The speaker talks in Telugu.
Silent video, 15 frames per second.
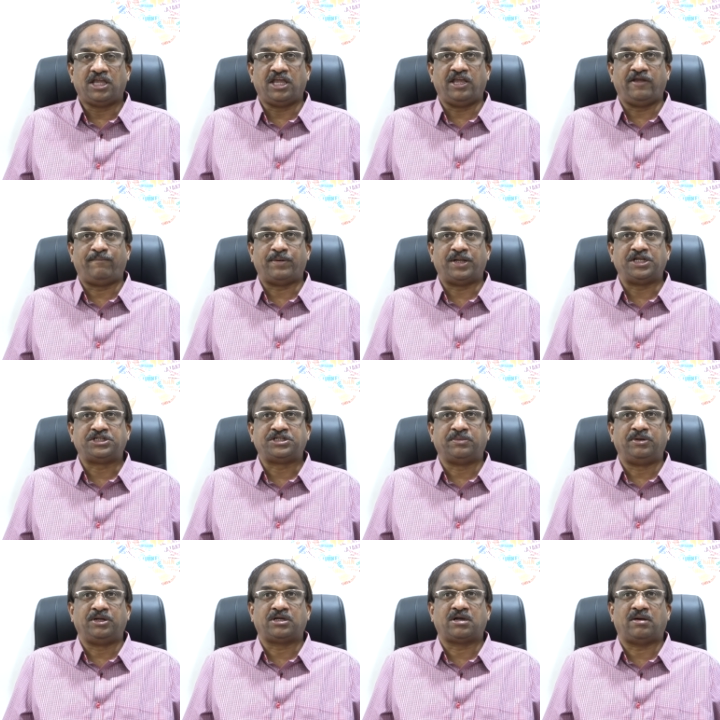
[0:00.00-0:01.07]
ఈ
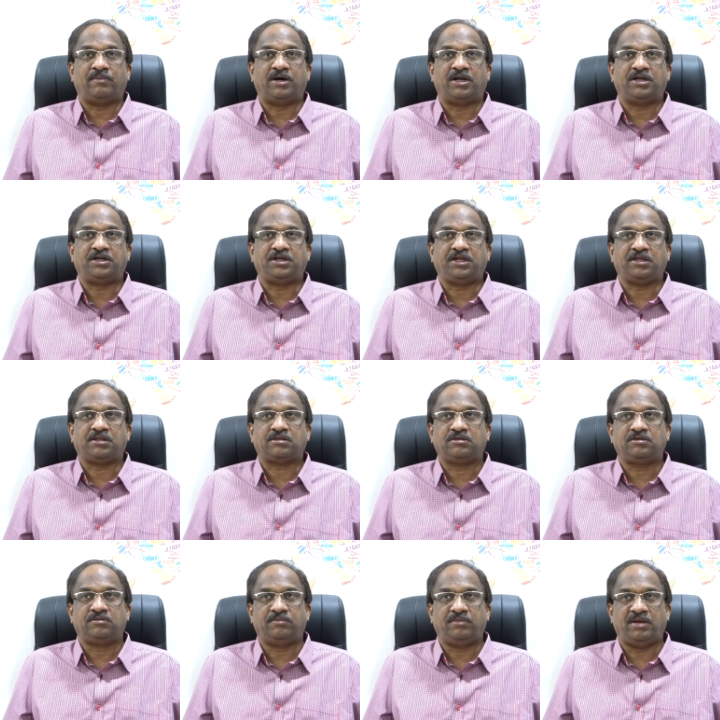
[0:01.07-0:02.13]
పెరిషబుల్
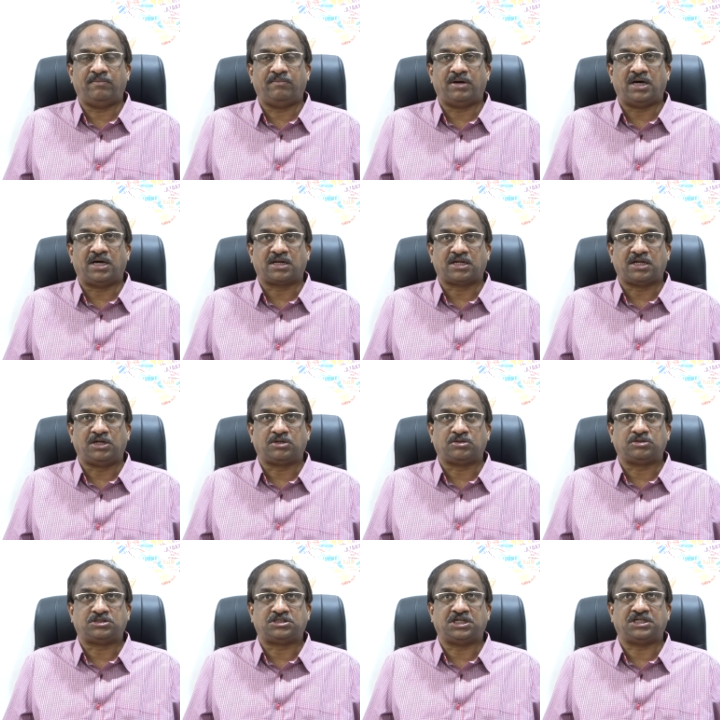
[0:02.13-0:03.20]
కమాడిటీస్ను మేము
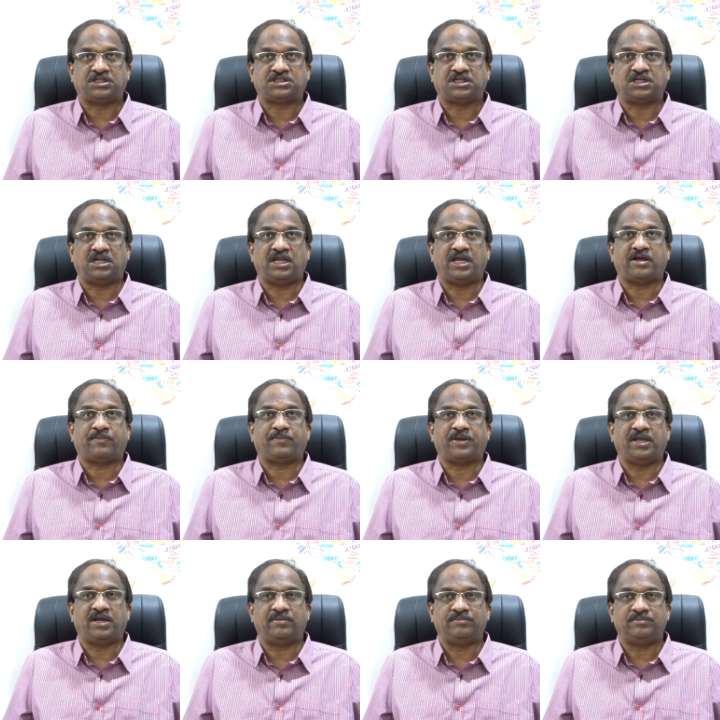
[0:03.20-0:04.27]
మార్కెట్కు
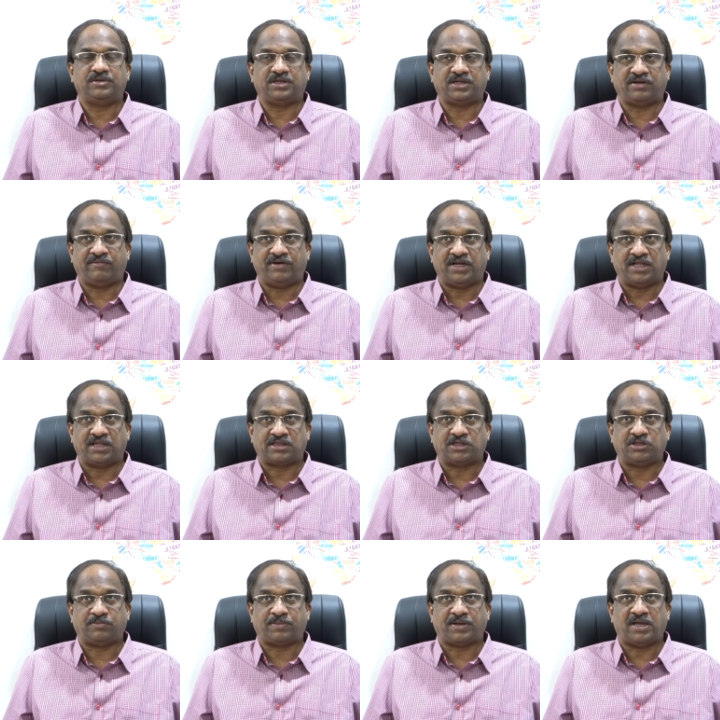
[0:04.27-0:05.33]
చేర్చడలేకపోయాం రవాణా
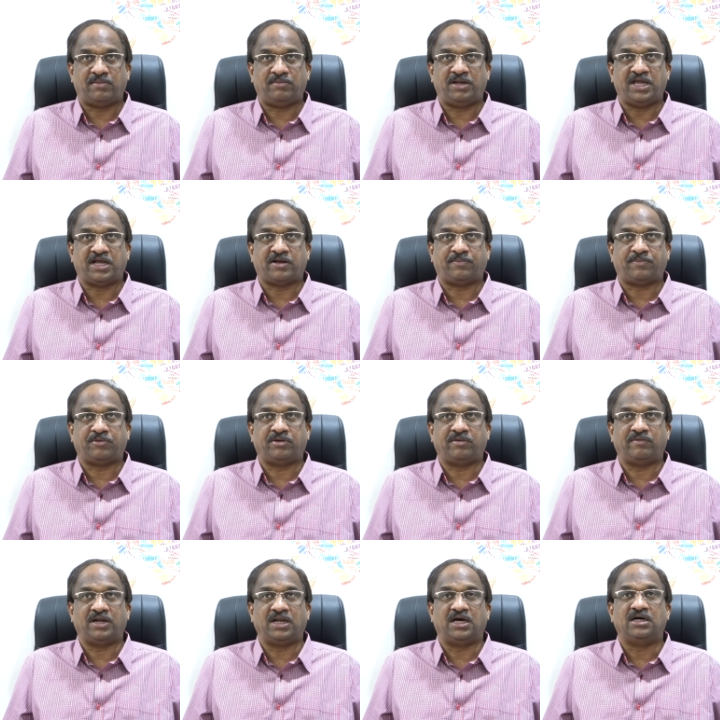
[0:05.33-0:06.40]
సదుపాయం
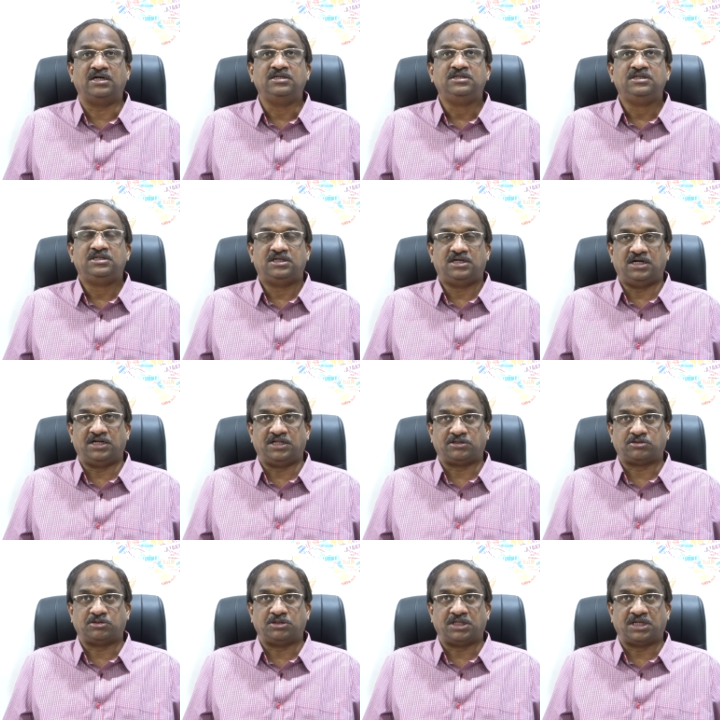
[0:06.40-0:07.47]
లేకపోవడం వల్ల అంటే
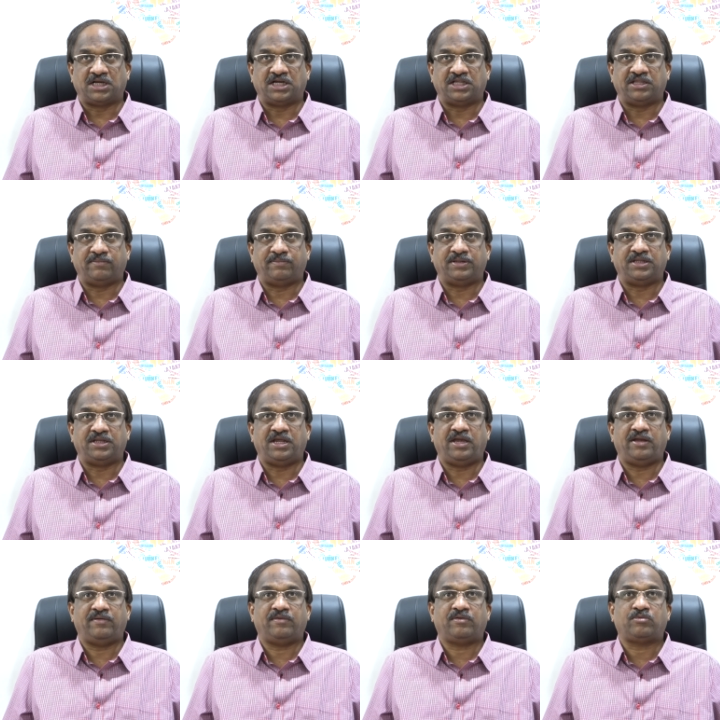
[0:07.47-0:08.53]
తొందరగా దెబ్బతినే
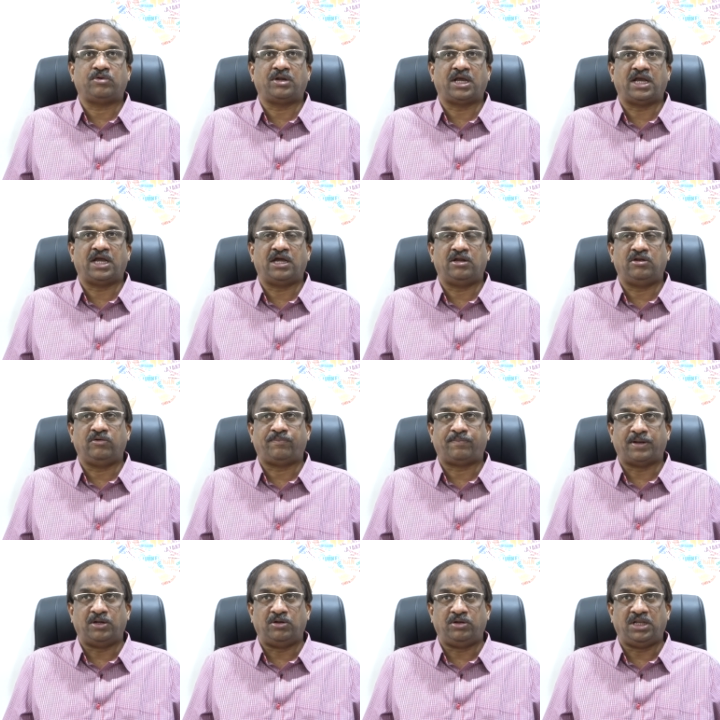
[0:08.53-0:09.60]
కూరగాయలు
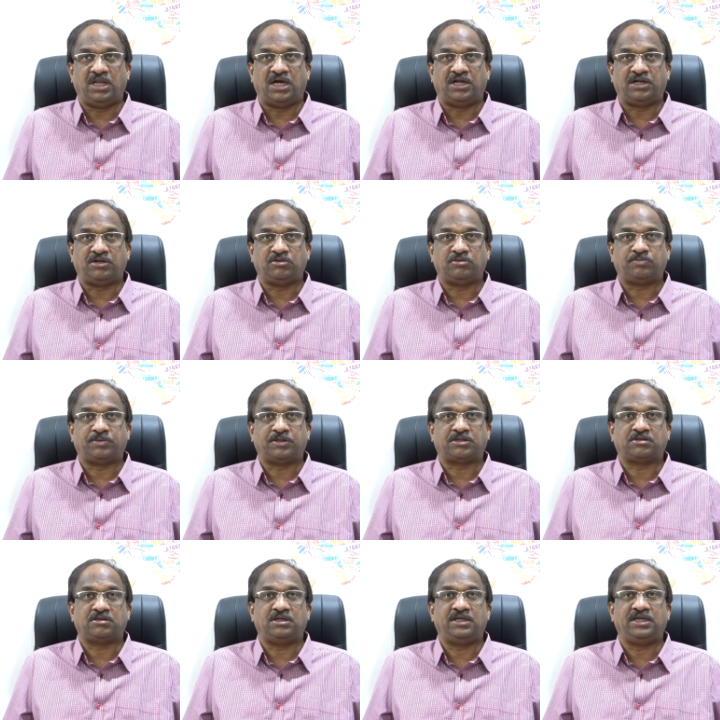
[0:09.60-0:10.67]
పళ్ళు ఇలాంటి
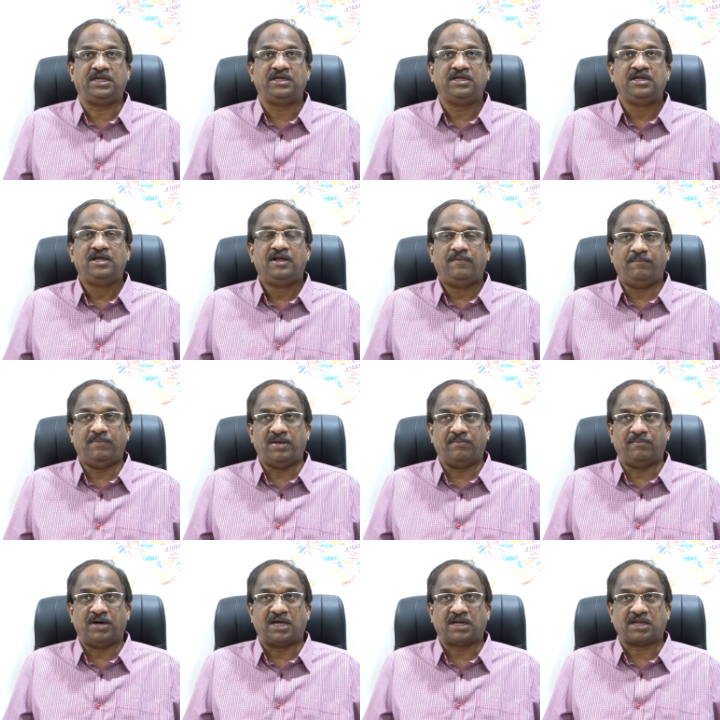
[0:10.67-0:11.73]
ఉత్పత్తుల్ని మేము
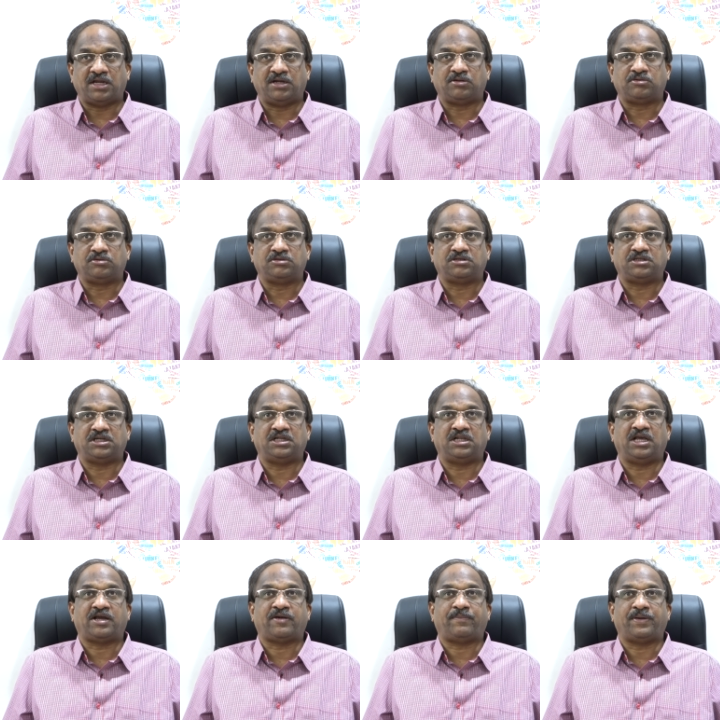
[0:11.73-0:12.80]
మార్కెట్కు
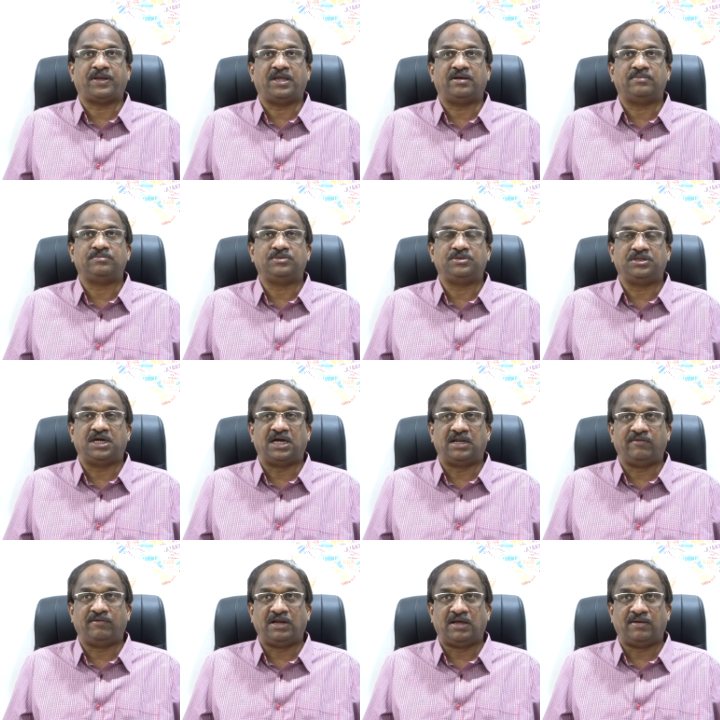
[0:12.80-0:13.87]
తేలేకపోయాం
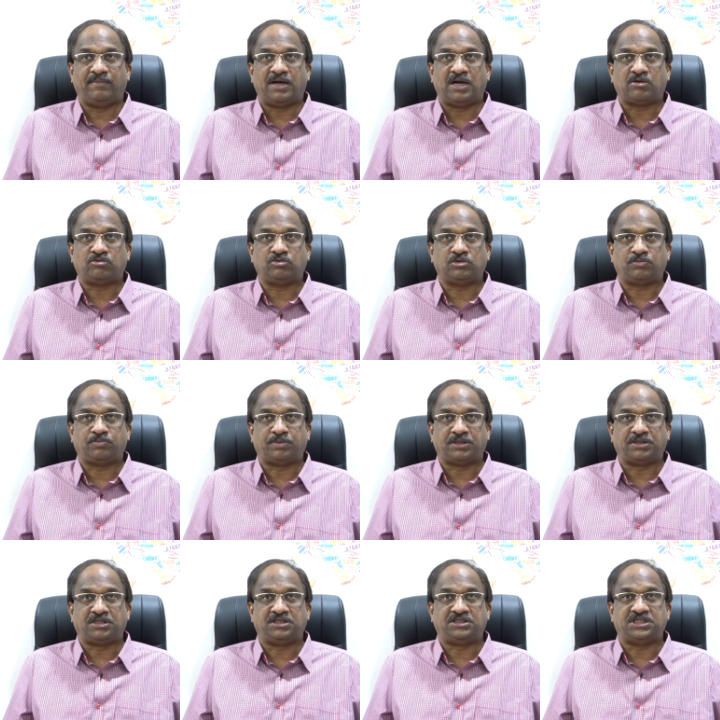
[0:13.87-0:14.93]
దానివల్ల మాకు
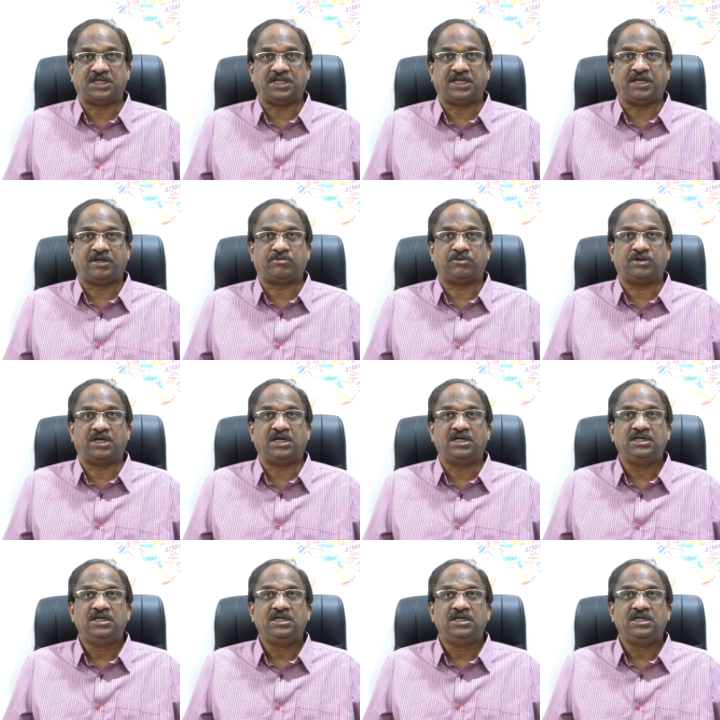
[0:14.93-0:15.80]
ఉత్పత్తి జరిగి కూడా